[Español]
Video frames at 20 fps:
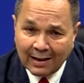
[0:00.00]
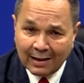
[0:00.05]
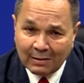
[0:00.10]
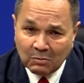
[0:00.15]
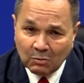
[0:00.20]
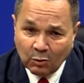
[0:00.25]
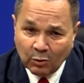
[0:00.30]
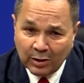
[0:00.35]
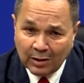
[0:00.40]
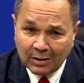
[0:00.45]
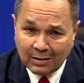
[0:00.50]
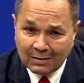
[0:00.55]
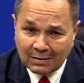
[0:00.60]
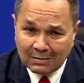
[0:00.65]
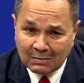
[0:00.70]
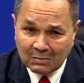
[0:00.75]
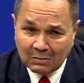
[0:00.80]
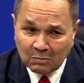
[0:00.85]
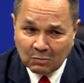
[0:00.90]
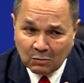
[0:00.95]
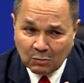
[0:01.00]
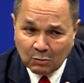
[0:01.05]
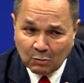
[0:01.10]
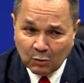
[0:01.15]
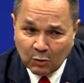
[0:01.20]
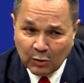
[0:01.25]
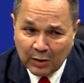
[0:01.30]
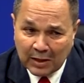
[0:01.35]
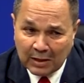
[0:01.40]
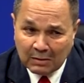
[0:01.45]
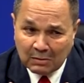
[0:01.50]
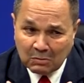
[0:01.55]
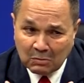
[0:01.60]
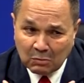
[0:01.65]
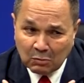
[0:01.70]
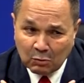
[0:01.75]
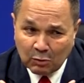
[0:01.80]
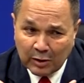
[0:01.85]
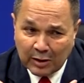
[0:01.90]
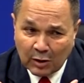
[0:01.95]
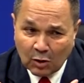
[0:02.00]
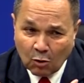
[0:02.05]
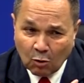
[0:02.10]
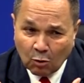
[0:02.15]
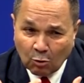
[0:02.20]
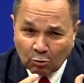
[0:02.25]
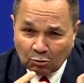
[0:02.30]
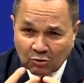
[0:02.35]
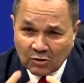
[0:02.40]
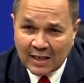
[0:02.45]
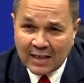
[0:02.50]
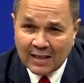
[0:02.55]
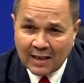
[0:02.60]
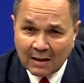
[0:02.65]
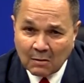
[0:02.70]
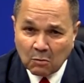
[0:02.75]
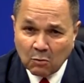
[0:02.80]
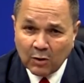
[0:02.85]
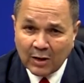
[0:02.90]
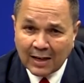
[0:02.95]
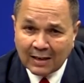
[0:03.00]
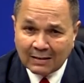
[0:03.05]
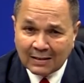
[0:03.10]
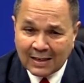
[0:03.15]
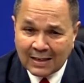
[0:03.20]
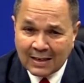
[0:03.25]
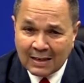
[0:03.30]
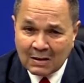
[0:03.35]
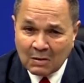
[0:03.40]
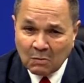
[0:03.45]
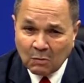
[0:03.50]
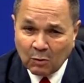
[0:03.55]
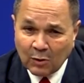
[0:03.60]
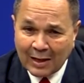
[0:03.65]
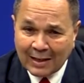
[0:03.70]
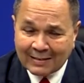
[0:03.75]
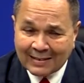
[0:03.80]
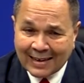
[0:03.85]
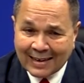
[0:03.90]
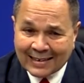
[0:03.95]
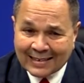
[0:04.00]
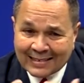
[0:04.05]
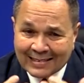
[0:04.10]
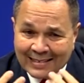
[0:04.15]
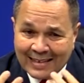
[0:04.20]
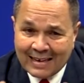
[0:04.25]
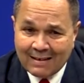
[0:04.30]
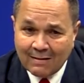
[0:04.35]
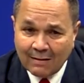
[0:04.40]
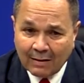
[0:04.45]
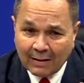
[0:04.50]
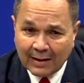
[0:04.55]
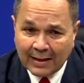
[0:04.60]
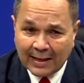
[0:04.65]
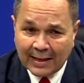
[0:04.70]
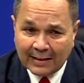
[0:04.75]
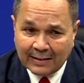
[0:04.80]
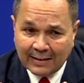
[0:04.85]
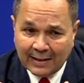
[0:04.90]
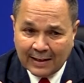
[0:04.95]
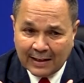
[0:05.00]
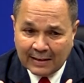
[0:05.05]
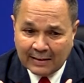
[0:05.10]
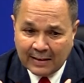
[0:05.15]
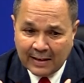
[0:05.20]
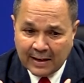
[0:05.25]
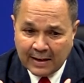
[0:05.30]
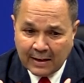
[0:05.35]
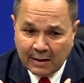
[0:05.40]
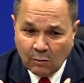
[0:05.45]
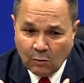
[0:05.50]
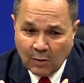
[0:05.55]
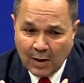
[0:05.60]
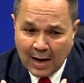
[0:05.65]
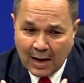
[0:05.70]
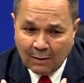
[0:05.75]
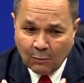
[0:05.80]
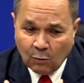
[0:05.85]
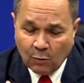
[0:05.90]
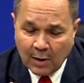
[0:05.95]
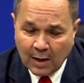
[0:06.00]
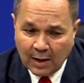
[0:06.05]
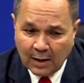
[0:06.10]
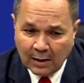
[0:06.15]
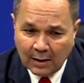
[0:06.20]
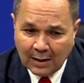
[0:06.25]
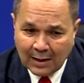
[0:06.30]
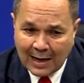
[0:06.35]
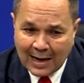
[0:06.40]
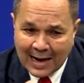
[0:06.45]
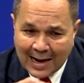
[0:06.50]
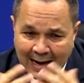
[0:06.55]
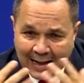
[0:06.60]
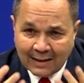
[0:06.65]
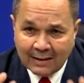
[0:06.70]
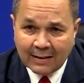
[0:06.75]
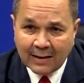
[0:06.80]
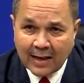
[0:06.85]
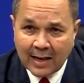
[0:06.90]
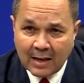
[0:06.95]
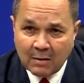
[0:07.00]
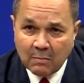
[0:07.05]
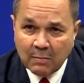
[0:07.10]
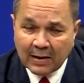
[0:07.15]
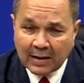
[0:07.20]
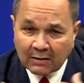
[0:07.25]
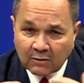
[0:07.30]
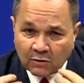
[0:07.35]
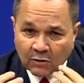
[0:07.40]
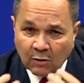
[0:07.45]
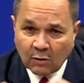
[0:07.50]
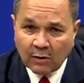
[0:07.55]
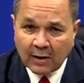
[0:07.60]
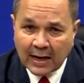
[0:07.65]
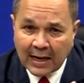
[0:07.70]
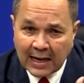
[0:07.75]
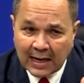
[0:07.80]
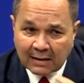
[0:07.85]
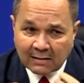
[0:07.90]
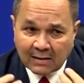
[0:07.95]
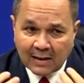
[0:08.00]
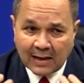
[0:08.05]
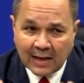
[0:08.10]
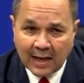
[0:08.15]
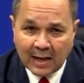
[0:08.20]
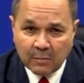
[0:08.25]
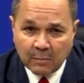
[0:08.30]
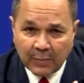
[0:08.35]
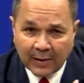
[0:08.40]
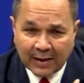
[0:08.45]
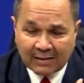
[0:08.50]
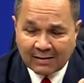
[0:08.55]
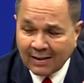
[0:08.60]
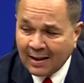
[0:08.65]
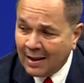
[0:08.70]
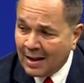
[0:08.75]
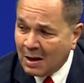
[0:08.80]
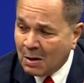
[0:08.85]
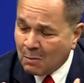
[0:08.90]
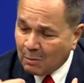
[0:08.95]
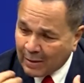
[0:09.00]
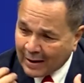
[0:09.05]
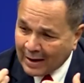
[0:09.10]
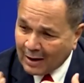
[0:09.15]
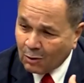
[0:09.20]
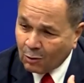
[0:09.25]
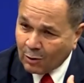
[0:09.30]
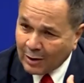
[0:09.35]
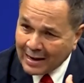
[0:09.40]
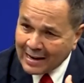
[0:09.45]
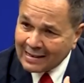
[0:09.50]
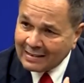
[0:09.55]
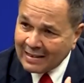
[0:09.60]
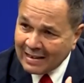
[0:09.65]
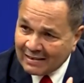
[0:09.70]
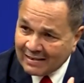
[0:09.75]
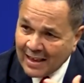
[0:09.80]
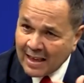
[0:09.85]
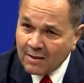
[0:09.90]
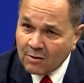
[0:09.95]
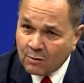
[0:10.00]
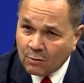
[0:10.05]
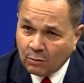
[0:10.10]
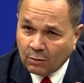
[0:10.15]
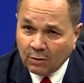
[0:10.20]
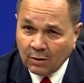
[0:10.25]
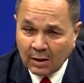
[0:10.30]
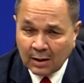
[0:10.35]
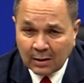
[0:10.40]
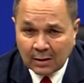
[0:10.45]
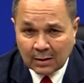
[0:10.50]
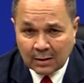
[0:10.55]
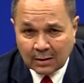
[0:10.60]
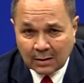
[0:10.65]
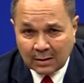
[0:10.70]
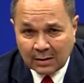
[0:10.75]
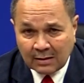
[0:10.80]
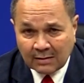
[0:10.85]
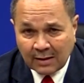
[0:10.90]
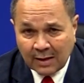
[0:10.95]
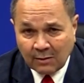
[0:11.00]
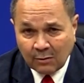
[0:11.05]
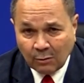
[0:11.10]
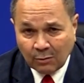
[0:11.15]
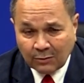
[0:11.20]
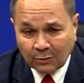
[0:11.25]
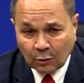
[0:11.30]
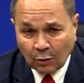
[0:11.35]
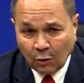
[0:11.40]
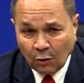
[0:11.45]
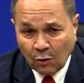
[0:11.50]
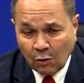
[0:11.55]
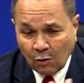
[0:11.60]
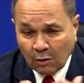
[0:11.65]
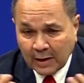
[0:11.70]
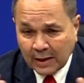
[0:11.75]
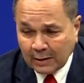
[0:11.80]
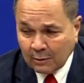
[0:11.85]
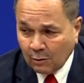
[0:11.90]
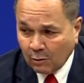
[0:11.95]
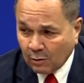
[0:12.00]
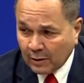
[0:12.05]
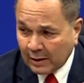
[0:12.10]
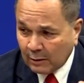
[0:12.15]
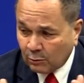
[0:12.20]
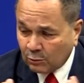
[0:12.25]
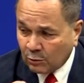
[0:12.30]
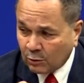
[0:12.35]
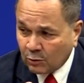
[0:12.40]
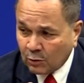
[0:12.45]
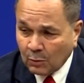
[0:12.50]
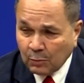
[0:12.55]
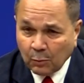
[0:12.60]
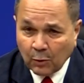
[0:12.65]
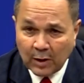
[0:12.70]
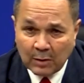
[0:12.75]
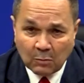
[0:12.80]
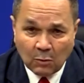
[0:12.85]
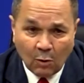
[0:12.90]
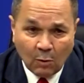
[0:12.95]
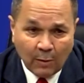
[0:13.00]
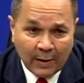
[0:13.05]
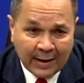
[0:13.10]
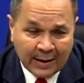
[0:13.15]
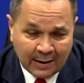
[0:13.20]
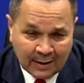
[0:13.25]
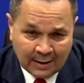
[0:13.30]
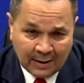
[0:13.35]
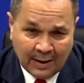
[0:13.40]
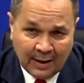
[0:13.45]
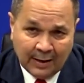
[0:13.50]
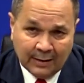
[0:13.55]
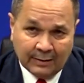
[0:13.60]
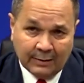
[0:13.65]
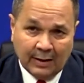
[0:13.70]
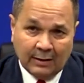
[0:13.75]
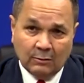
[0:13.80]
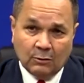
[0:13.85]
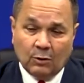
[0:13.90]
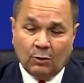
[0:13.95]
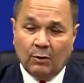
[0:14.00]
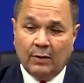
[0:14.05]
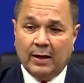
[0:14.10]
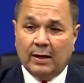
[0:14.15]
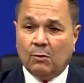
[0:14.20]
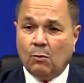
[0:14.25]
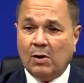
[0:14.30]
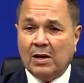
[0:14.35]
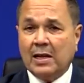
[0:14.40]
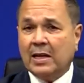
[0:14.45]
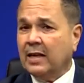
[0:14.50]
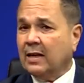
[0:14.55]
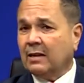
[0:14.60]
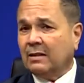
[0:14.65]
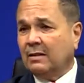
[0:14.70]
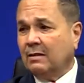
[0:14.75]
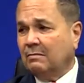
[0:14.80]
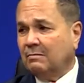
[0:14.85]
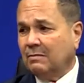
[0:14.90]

es muy, muy, muy conocida, muy, muy atractiva y, tiene una, unas grandes inversiones que hacen las empresas para lograr Diseño Diseños, todo lo que, lo que nosotros podemos ver dentro de cualquier